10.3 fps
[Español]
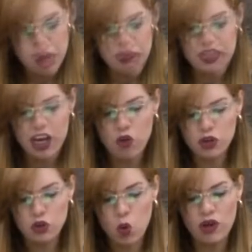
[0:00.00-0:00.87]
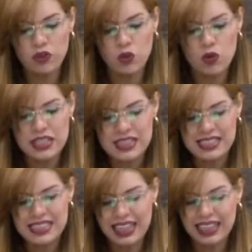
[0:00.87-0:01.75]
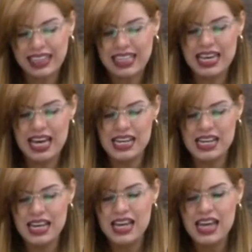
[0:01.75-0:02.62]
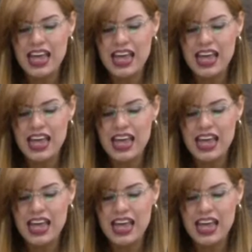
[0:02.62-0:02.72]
Primera de Corintios 4.2 dice, se requiere